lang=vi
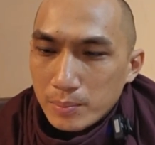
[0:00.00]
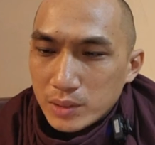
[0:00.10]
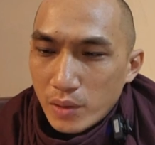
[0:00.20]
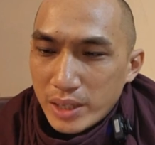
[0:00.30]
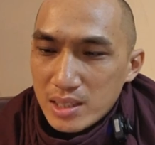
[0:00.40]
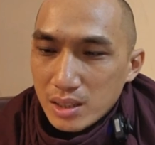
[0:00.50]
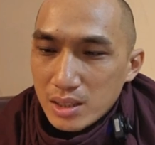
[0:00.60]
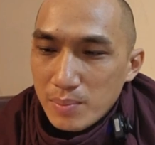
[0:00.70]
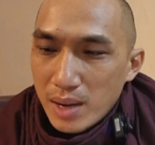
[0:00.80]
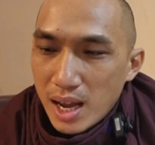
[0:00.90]
rồi cái
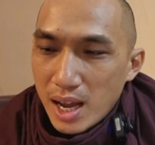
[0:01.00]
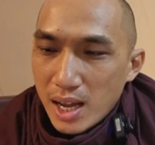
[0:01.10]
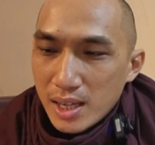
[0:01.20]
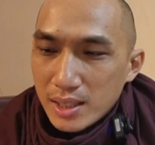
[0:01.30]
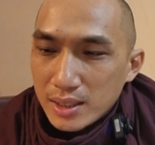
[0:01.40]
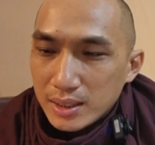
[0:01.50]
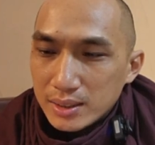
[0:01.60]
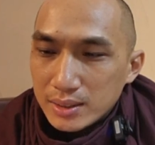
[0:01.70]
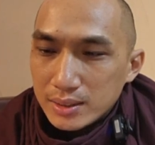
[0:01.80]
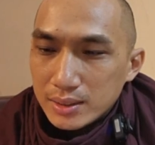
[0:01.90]
sự mà
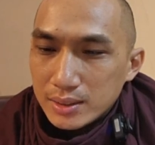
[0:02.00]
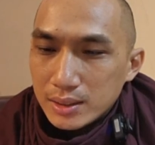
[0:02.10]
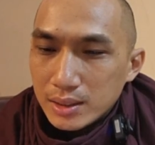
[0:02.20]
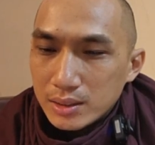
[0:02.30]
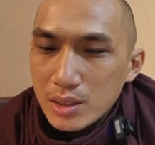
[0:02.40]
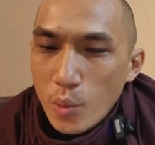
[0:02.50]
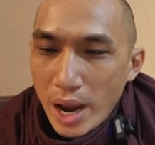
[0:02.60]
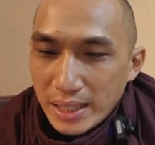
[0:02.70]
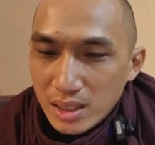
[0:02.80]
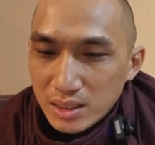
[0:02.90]
uh, tương
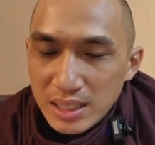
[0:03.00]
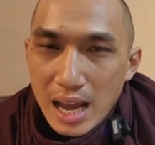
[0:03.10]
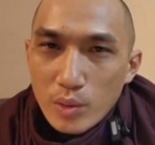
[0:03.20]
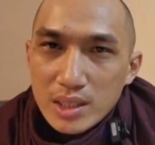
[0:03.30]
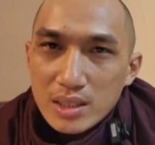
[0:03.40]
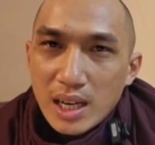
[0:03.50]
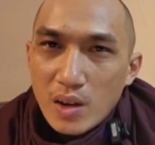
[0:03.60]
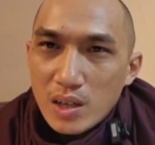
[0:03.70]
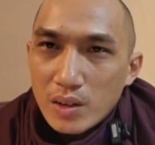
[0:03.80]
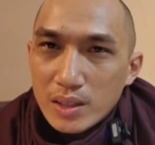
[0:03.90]
quan nó thế nào thì đã
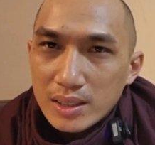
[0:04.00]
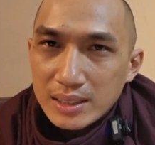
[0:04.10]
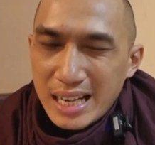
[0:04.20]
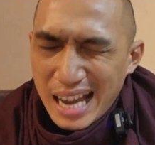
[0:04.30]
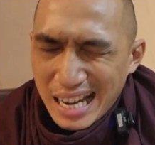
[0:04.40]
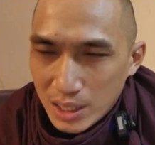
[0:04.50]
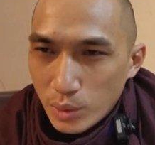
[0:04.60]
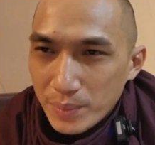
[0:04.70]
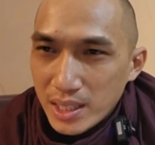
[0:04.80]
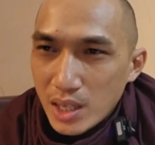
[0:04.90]
nói rồi cái hành trong
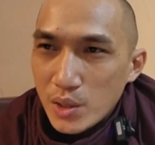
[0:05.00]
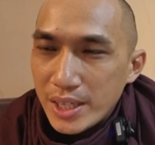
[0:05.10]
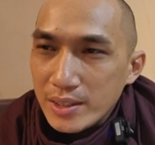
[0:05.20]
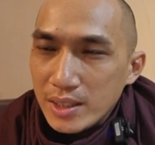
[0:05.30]
thập nhị nhân duyên